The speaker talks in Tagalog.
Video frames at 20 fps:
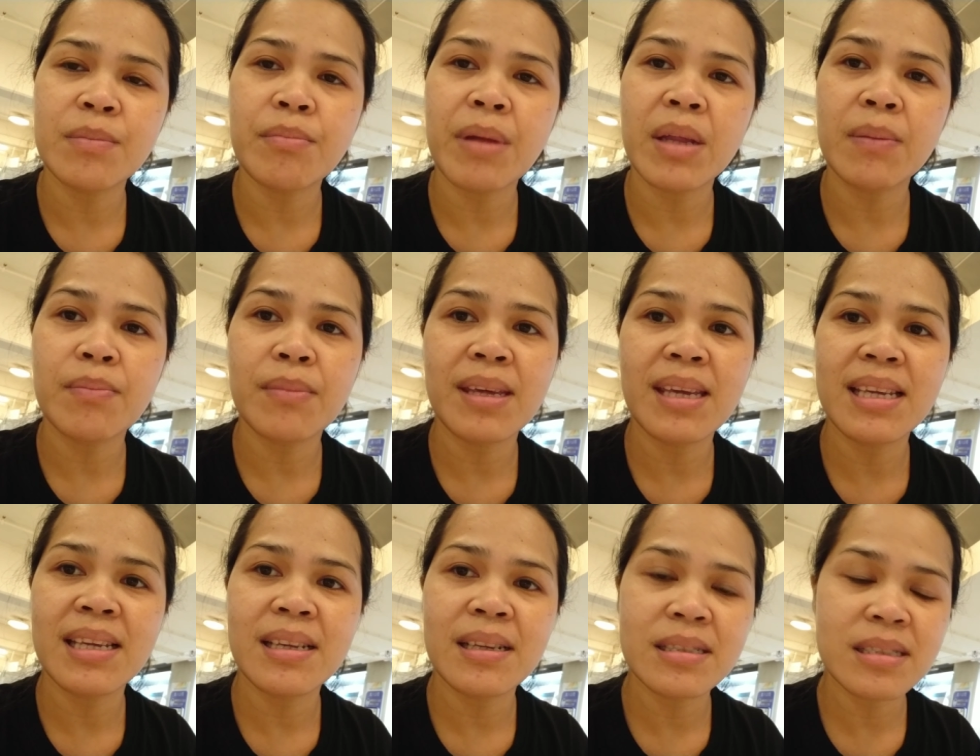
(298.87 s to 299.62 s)
It might
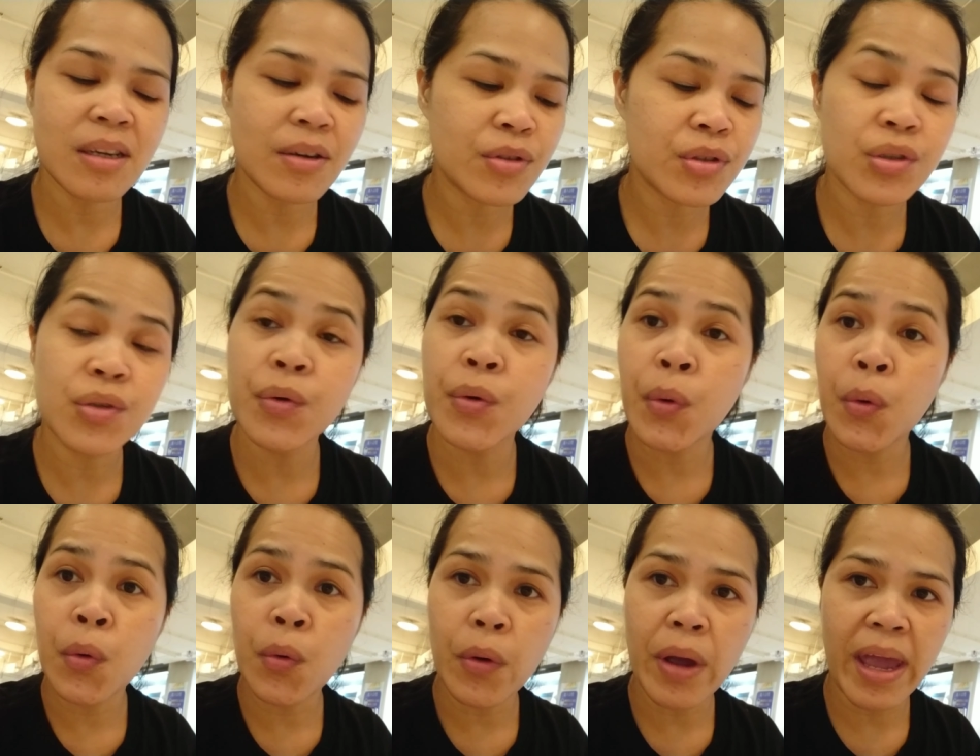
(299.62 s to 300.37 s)
be sound
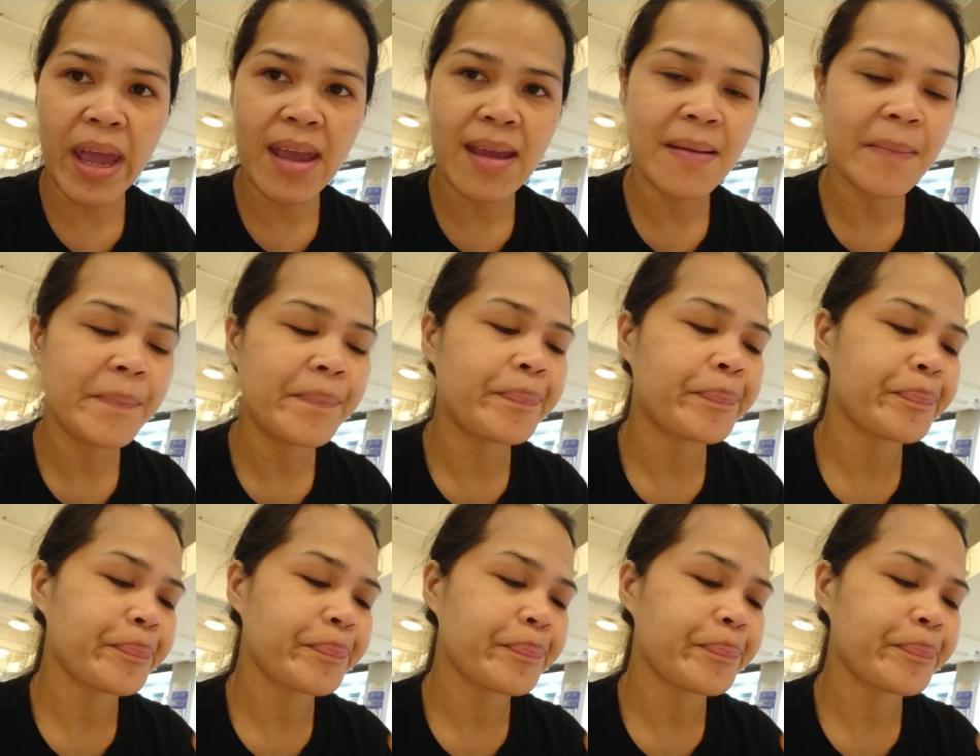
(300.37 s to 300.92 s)
so OA.